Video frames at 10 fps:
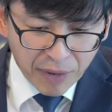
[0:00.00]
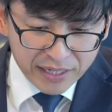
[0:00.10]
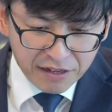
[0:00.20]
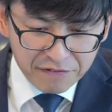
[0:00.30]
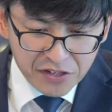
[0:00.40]

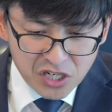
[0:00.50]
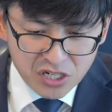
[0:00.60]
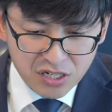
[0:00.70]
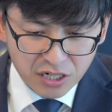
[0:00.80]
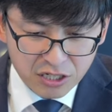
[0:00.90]
马太福音
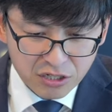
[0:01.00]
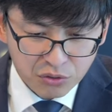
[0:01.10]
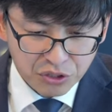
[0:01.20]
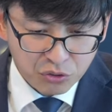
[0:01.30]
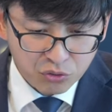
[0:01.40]
十章十
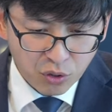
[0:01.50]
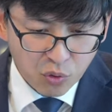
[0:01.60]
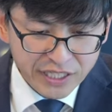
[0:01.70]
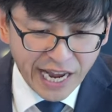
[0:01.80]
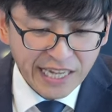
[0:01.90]
六节说的，“
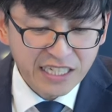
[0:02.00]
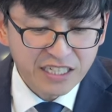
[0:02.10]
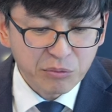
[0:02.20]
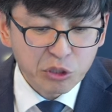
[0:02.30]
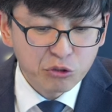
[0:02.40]
我差遣
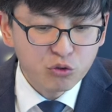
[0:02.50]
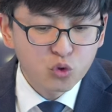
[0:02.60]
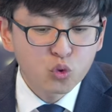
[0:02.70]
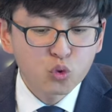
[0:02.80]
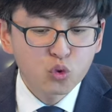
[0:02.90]
你们去，
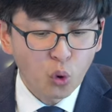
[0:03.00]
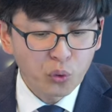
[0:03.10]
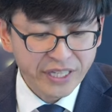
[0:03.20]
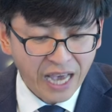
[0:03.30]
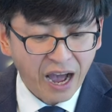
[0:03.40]
如
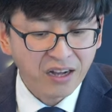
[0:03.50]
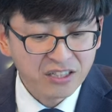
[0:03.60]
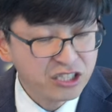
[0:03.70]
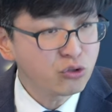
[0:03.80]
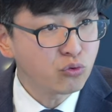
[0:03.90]
同羊
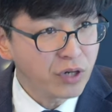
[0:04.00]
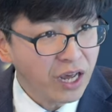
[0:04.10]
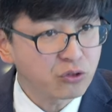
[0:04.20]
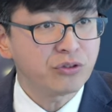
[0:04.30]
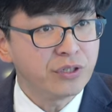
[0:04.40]
进入
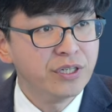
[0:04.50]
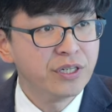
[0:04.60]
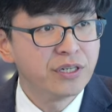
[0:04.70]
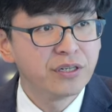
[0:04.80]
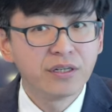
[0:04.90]
狼
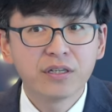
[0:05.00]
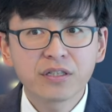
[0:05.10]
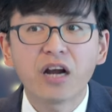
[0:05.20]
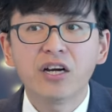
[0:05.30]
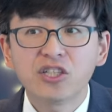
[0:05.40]

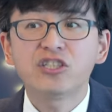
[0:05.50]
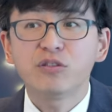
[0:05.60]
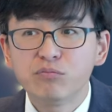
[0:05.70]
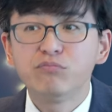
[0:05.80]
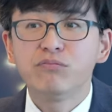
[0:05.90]
群。”当然这
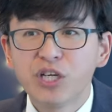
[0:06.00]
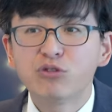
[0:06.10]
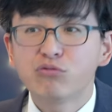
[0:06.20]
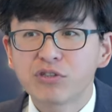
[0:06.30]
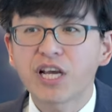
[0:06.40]
是耶
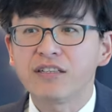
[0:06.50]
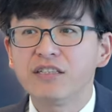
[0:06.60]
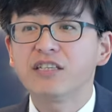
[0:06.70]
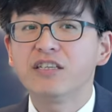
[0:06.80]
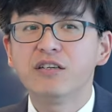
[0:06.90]
稣讲
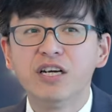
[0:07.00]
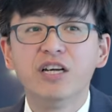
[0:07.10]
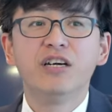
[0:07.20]
的这个